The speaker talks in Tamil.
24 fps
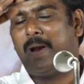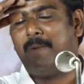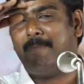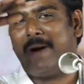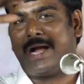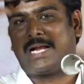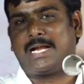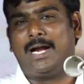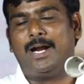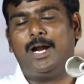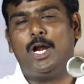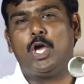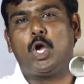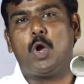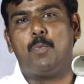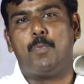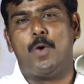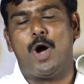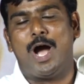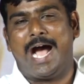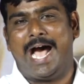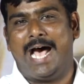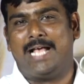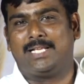பின்பக்கங்களுக்கு
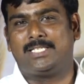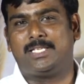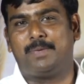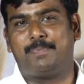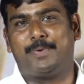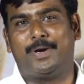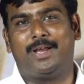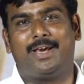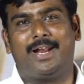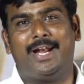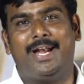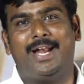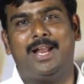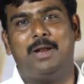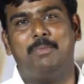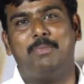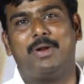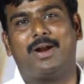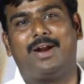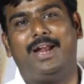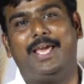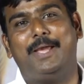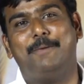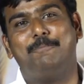போக ஆசைப்படுகிறேன்
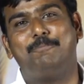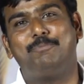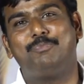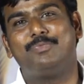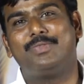நண்பர்களே